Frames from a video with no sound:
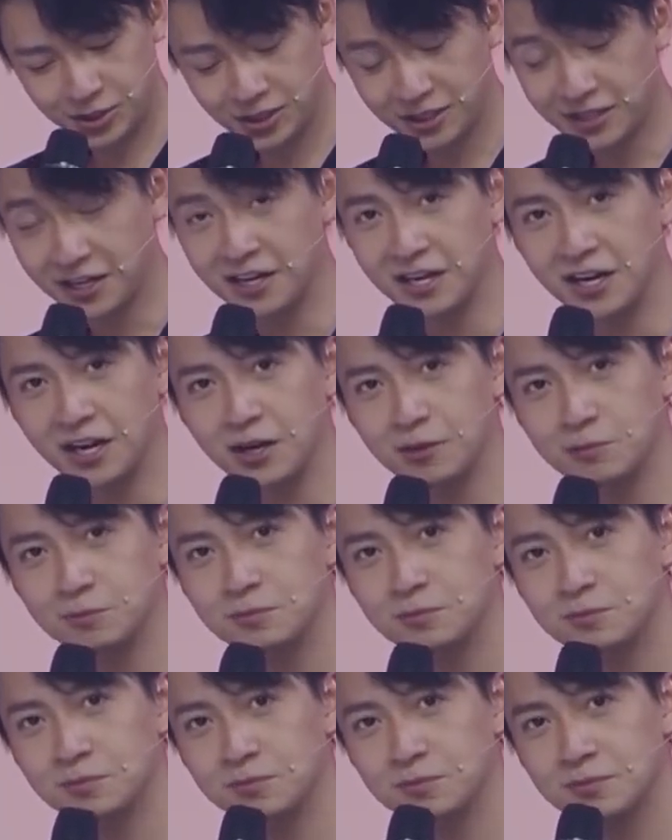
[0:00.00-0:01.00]
rất là đàn ông,
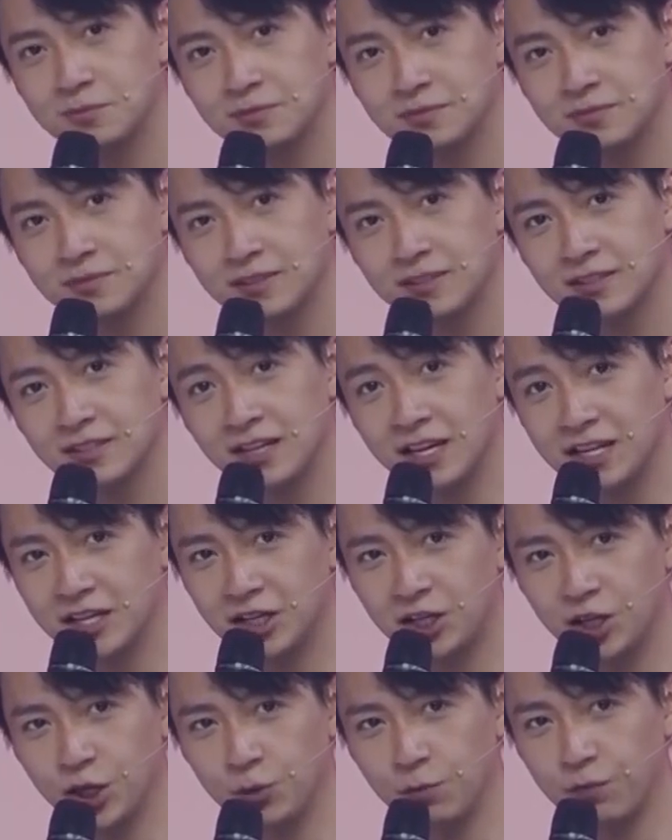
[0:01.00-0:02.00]
để
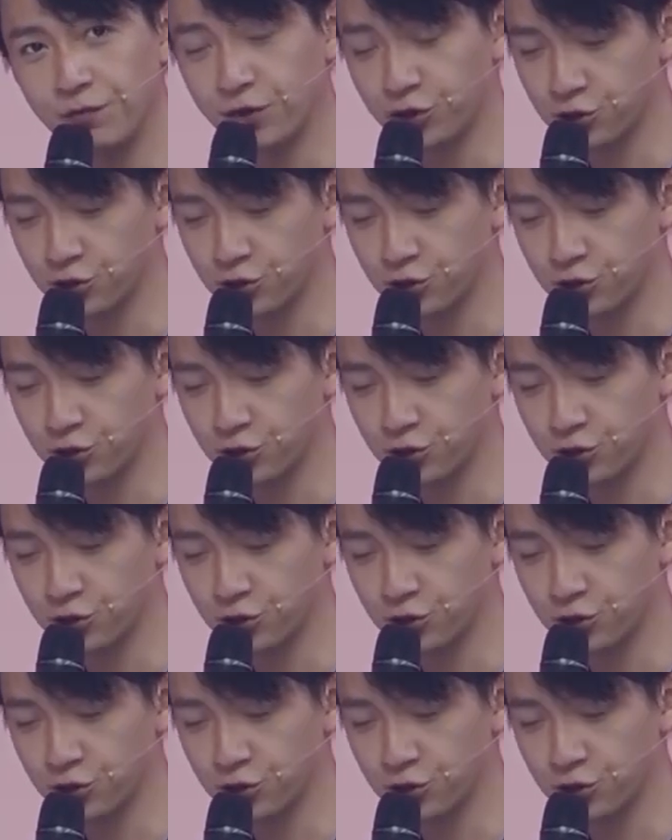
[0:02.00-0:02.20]
giới thiệu một